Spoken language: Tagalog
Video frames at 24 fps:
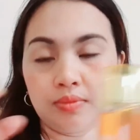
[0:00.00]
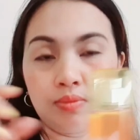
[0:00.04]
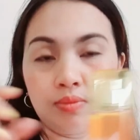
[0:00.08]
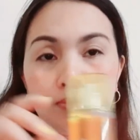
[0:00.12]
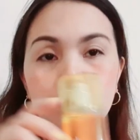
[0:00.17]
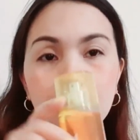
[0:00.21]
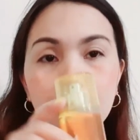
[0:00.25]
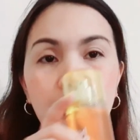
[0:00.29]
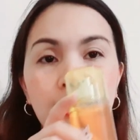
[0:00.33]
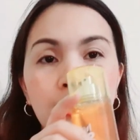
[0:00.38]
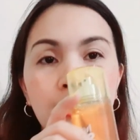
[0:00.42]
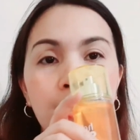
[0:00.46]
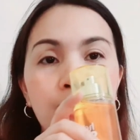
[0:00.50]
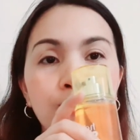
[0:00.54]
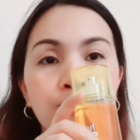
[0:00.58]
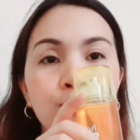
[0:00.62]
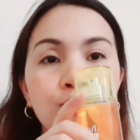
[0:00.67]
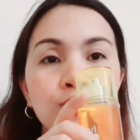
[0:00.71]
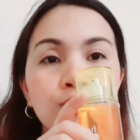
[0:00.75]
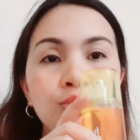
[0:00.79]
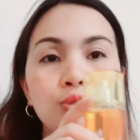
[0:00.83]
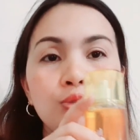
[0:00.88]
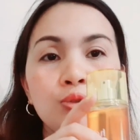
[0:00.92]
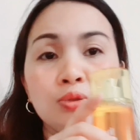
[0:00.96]
May
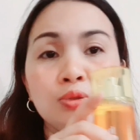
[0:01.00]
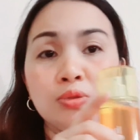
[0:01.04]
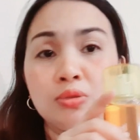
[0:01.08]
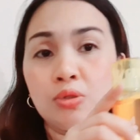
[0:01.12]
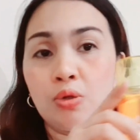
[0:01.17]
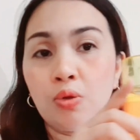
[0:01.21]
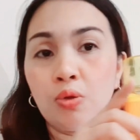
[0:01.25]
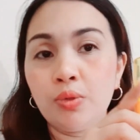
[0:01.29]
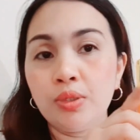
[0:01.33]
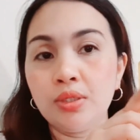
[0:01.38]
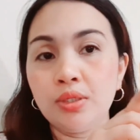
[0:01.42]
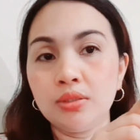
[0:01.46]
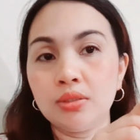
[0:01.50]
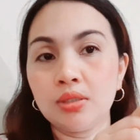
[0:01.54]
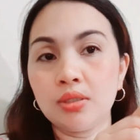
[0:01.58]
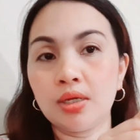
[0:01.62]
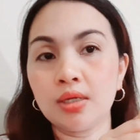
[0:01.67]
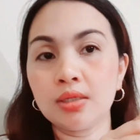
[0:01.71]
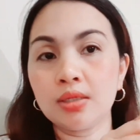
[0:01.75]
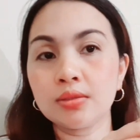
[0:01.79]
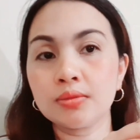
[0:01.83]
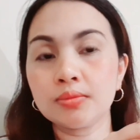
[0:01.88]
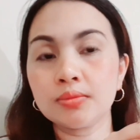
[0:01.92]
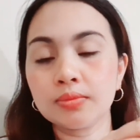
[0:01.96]
lemon yung drawing
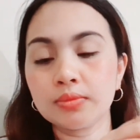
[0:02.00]
niya.